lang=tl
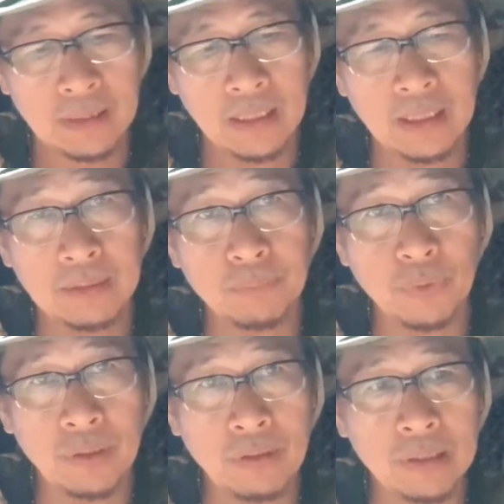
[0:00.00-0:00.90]
Ingat po
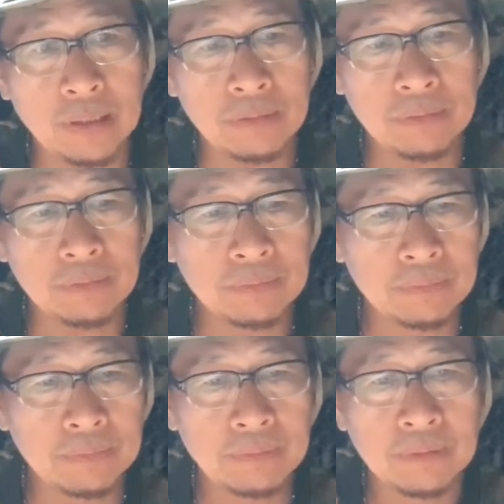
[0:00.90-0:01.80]
kayo rin dito.
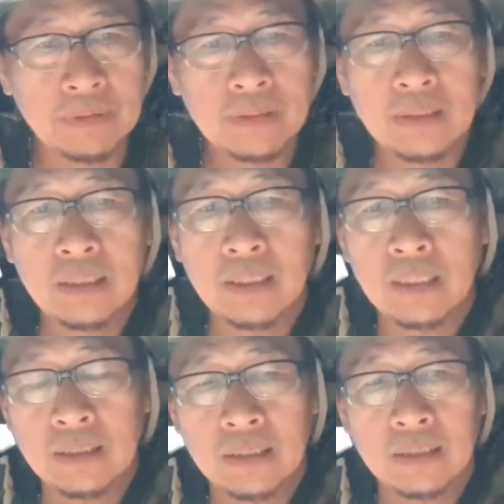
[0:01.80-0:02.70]

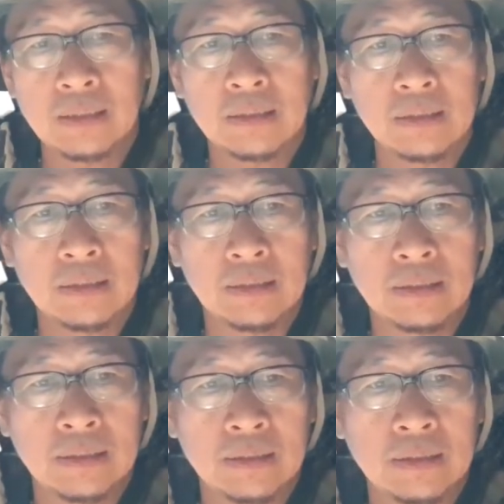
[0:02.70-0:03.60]

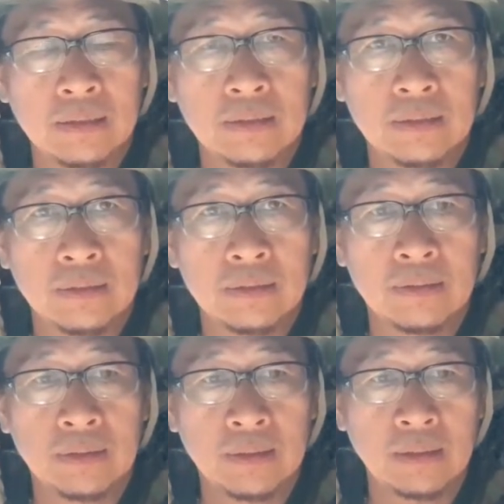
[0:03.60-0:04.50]
Uh,
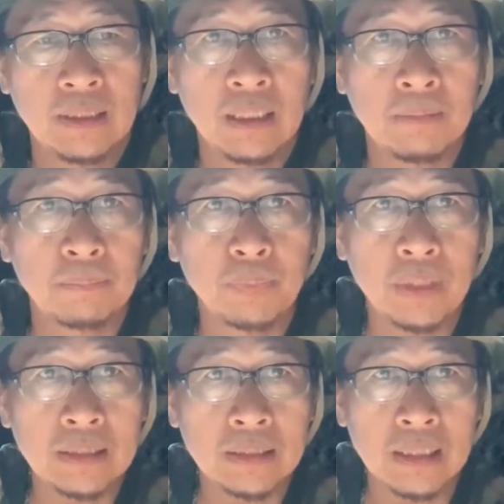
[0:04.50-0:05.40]
hindi naman po
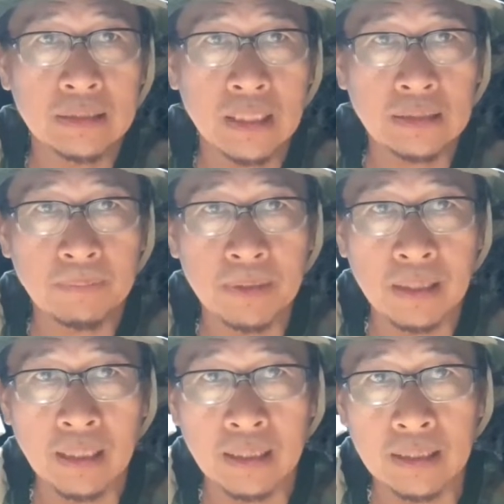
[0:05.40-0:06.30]
natin
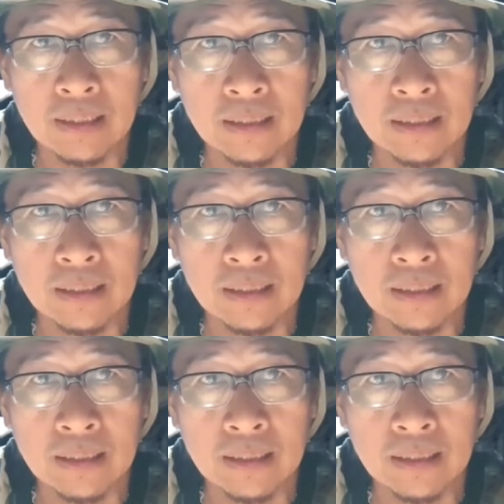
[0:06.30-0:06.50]
nasasabihin na